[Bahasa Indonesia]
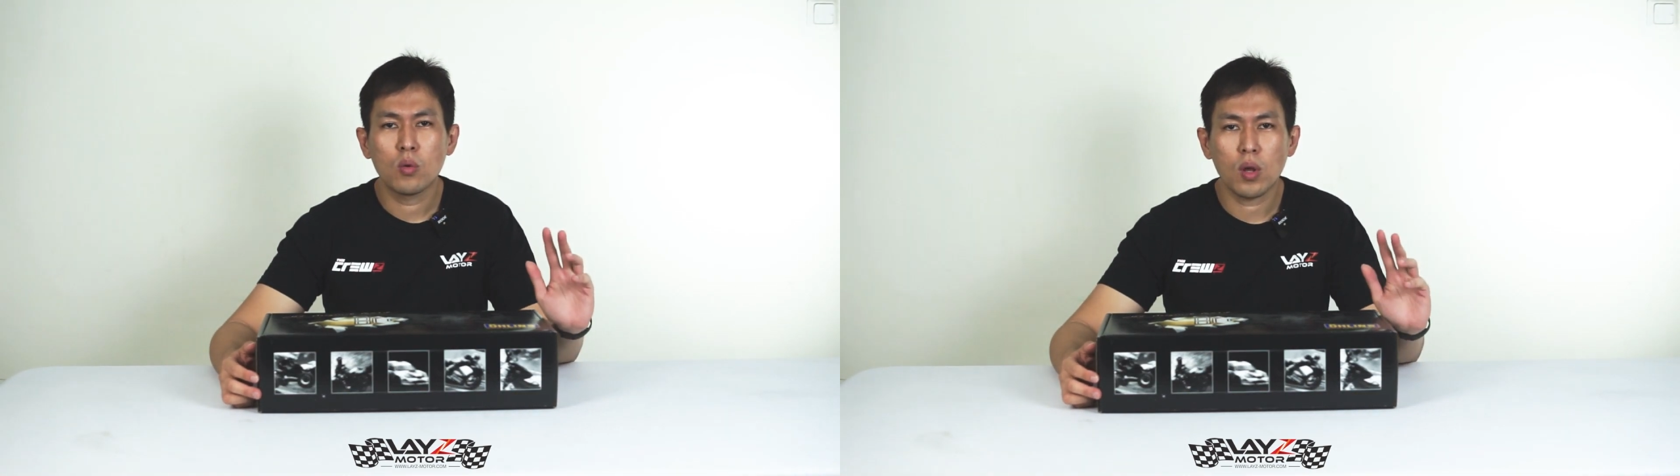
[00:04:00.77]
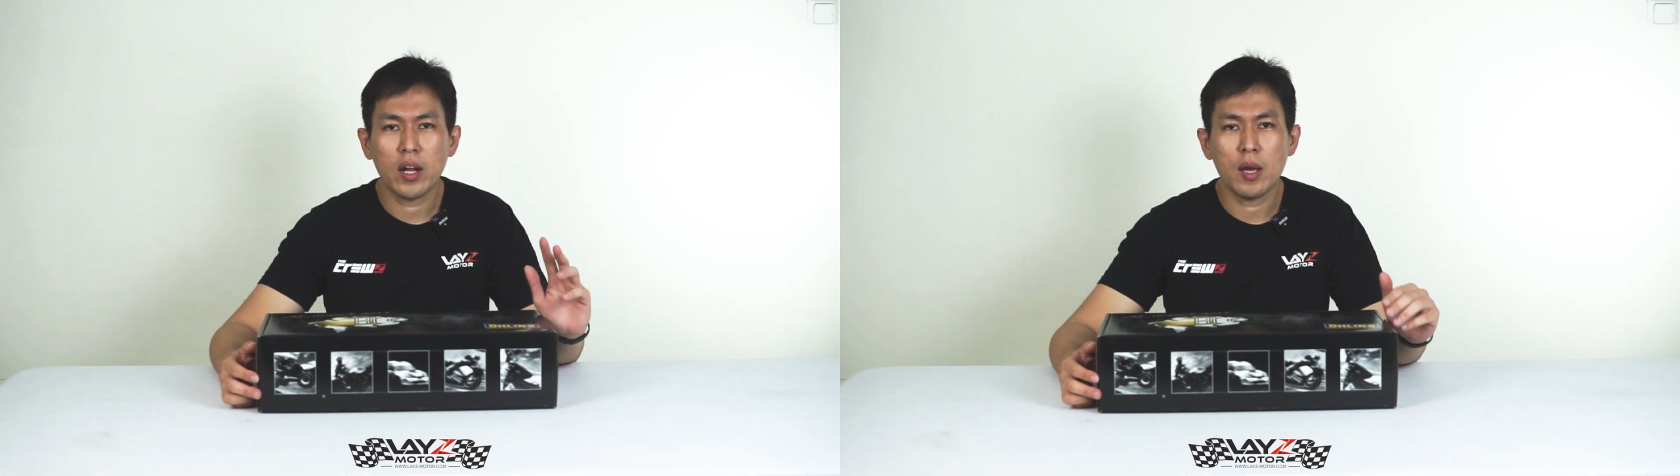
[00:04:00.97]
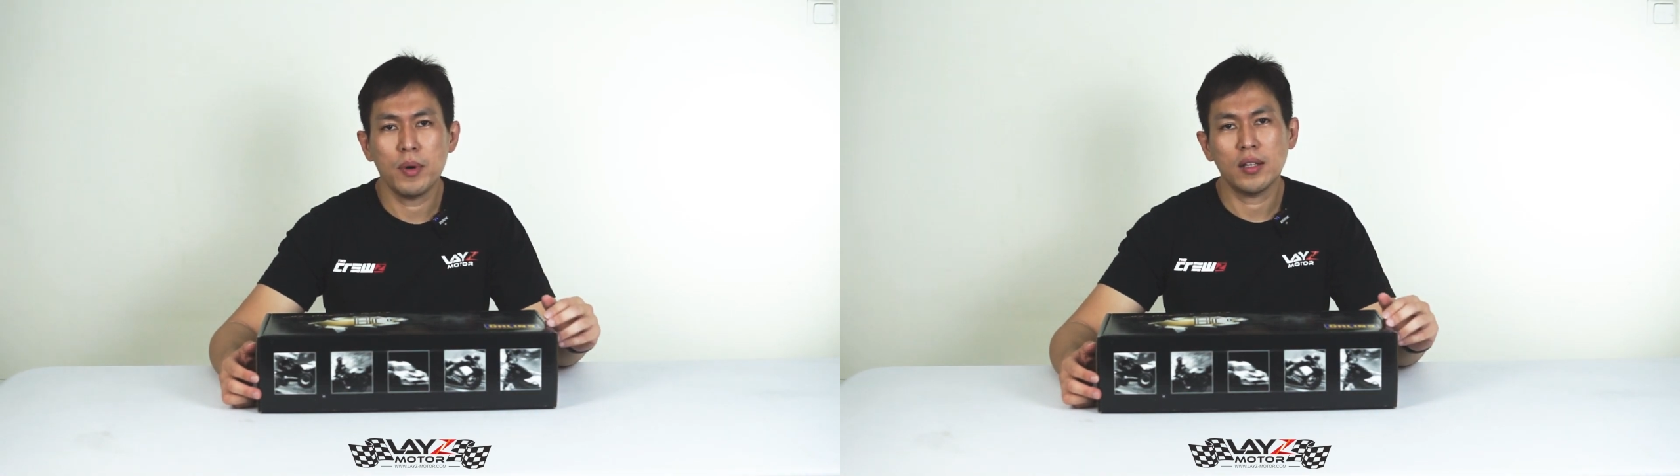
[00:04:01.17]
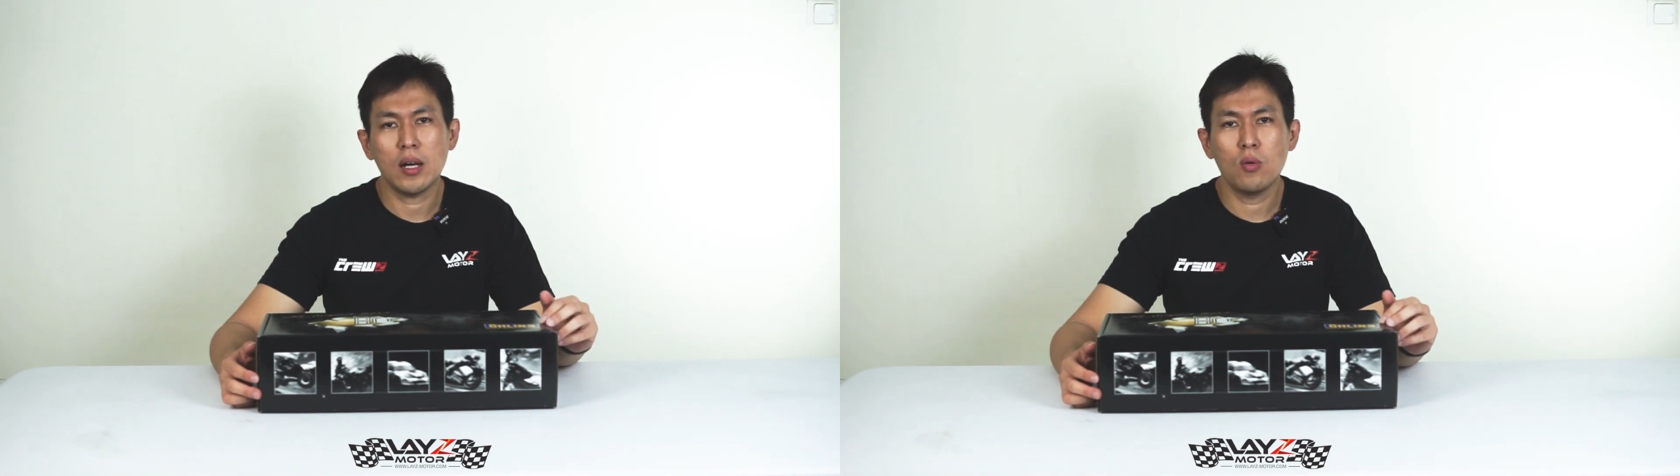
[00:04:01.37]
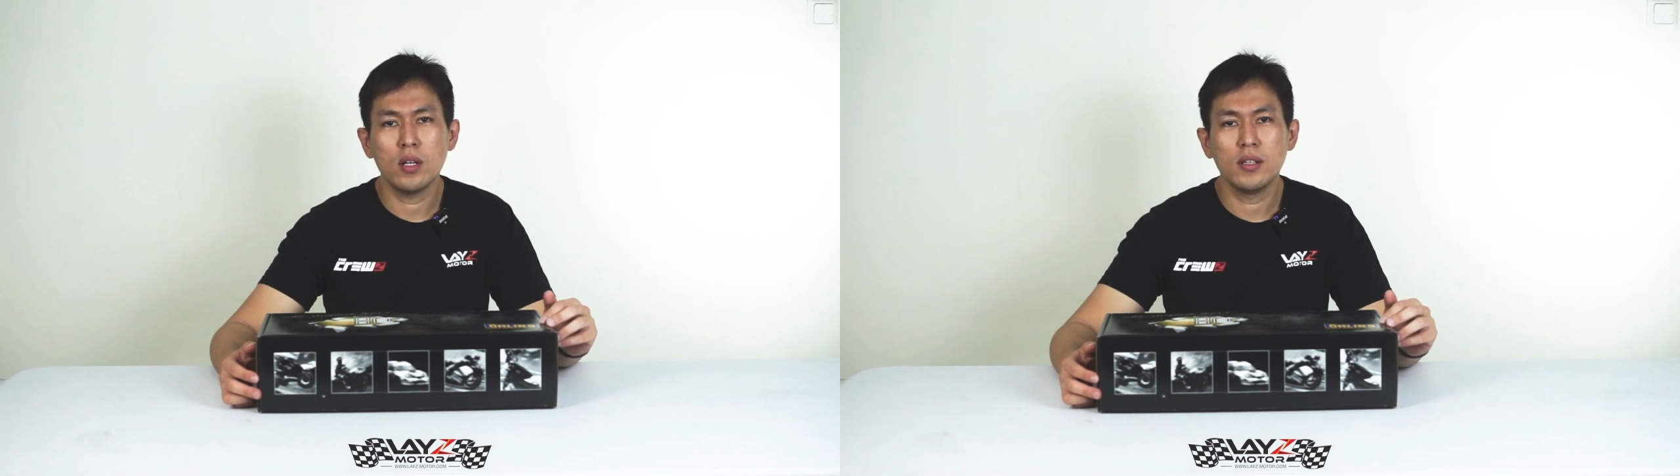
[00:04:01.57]
kurangnya
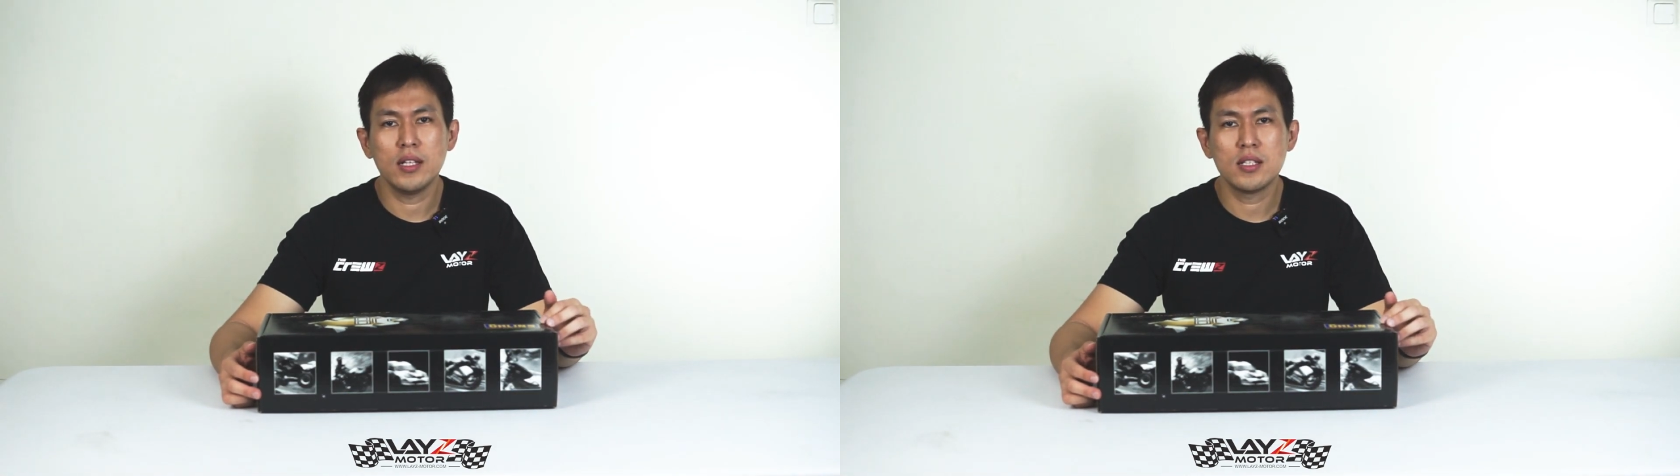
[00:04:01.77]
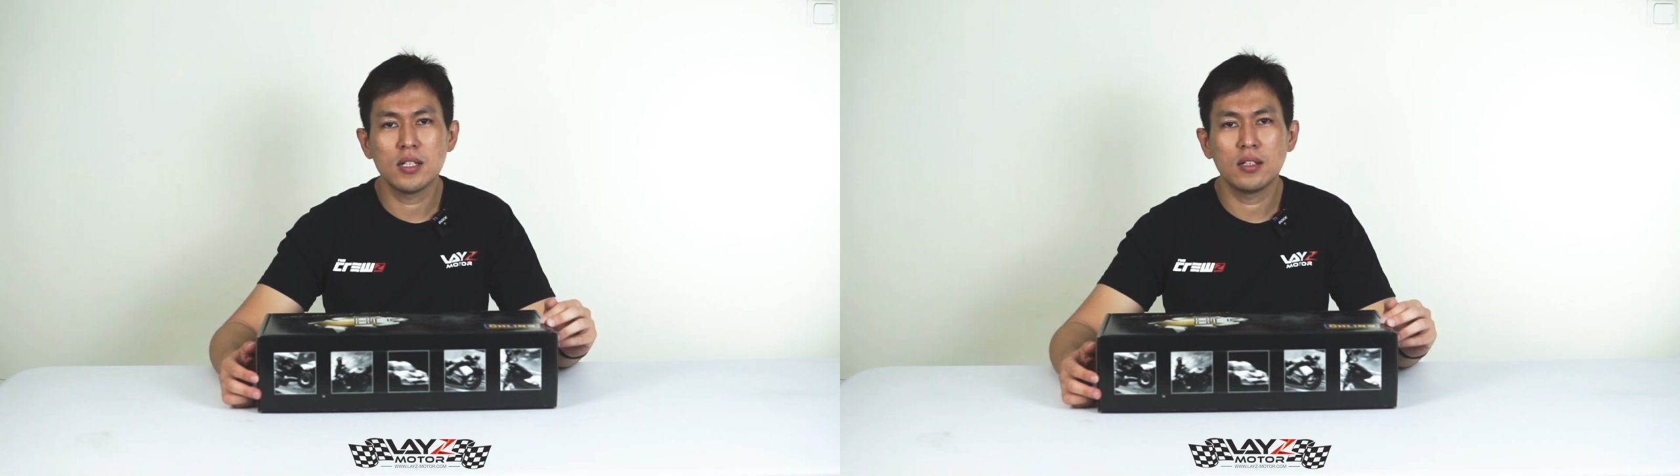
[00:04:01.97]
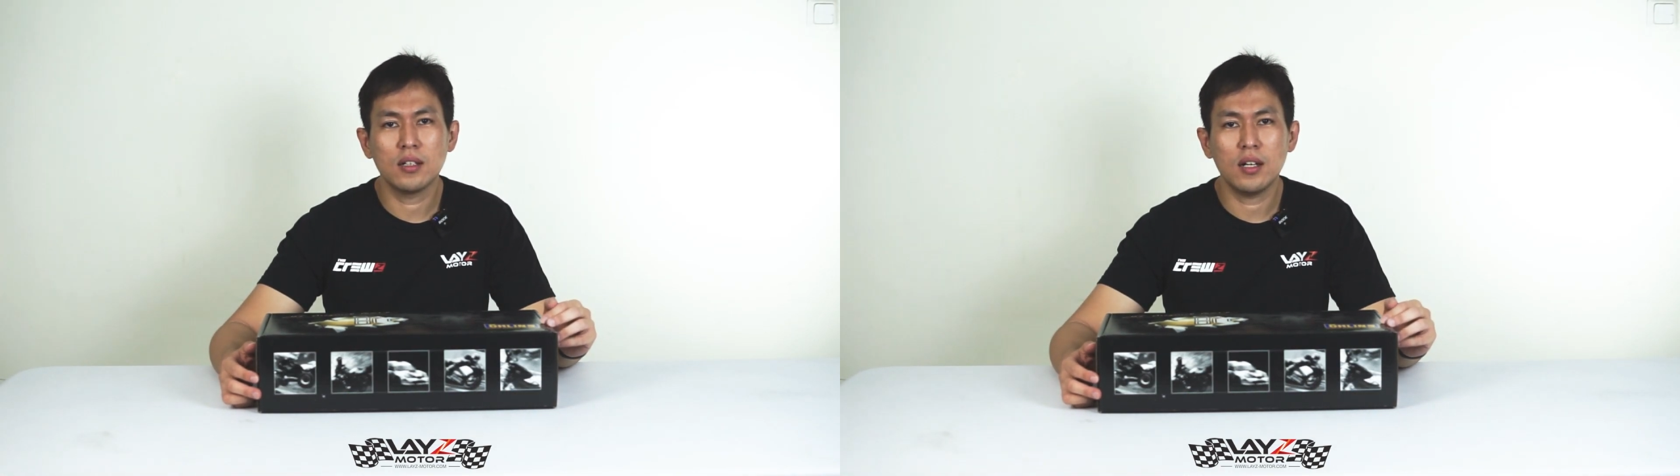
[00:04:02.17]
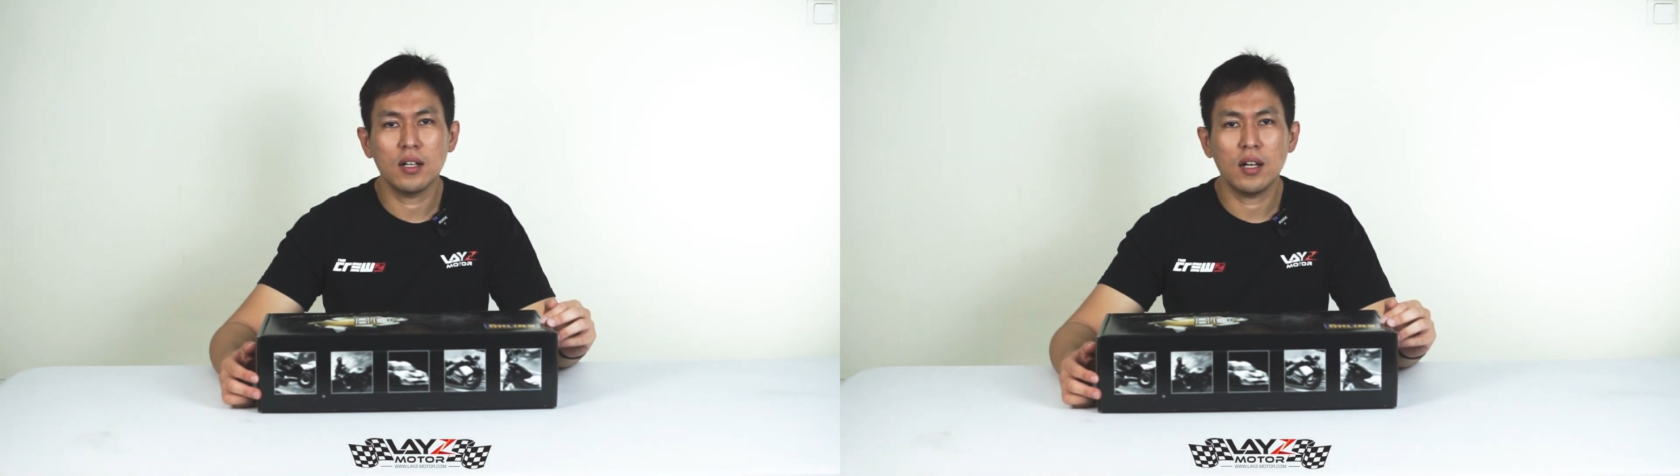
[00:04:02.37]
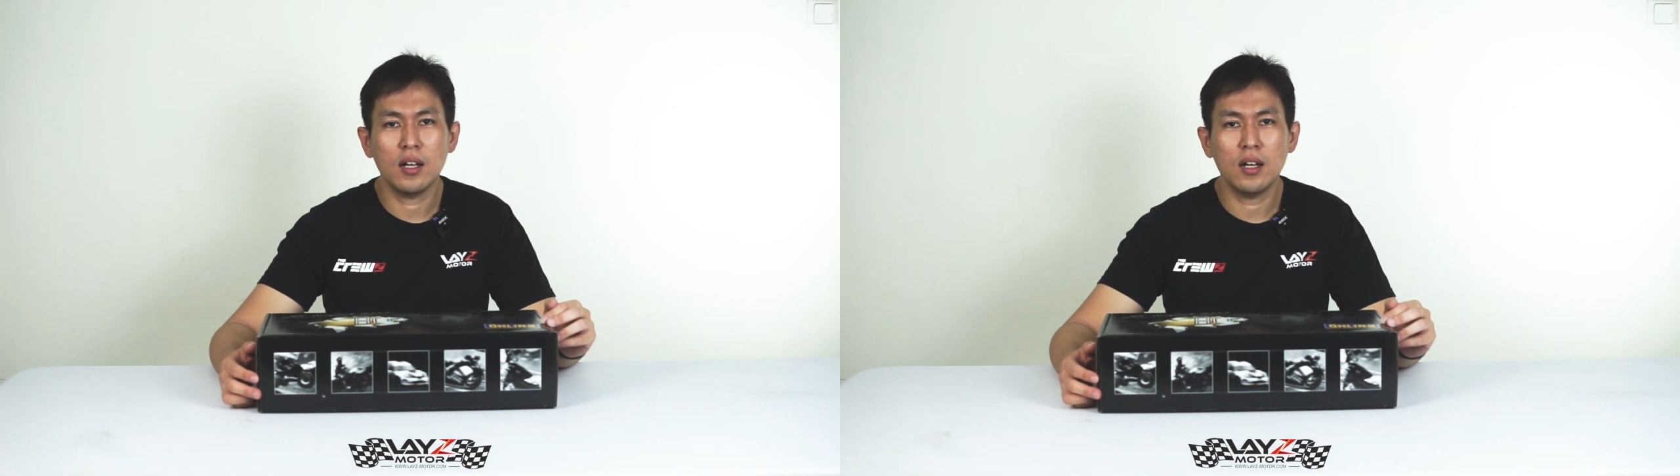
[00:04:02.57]
pengetahuan Dence
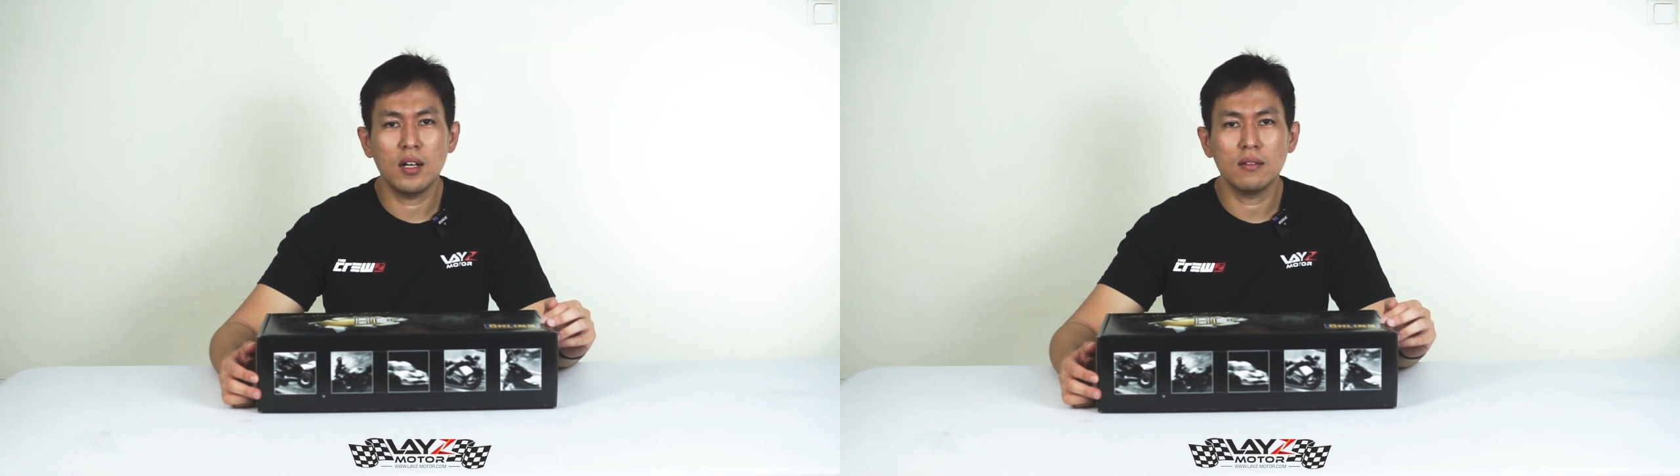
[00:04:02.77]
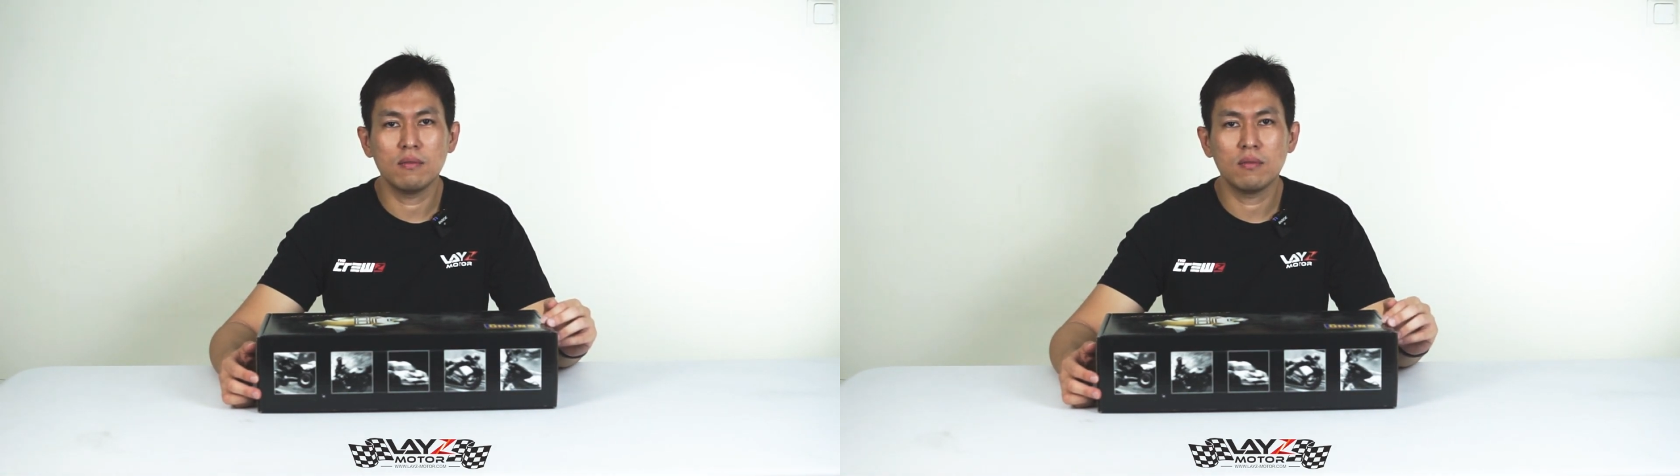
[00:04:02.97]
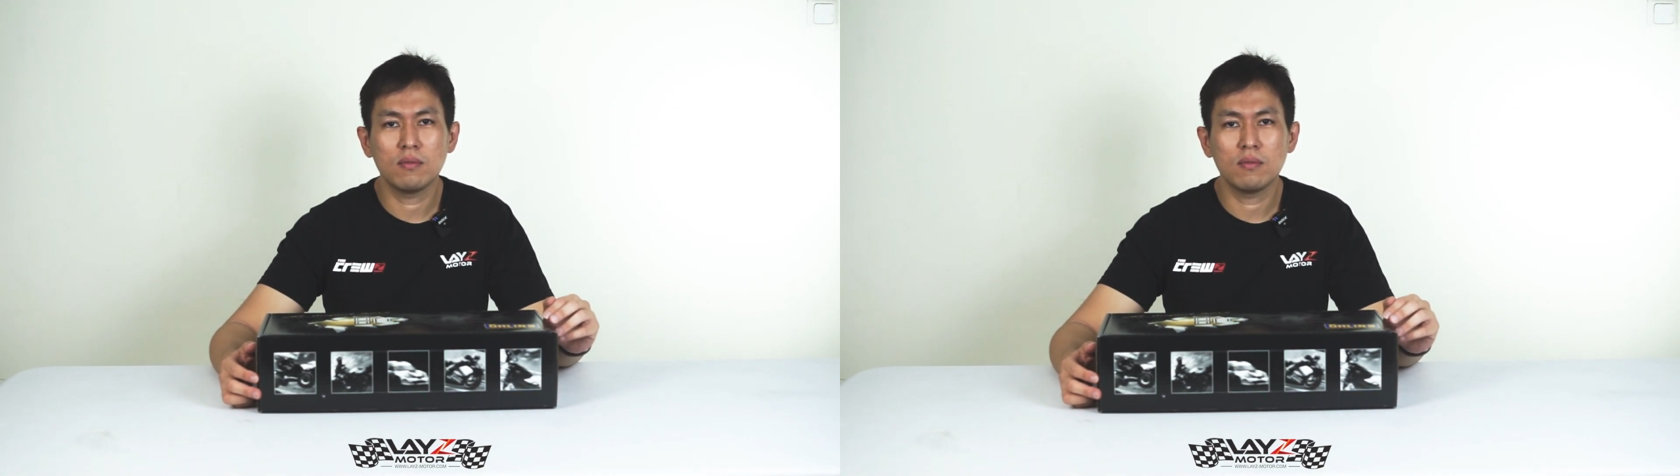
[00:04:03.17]
akan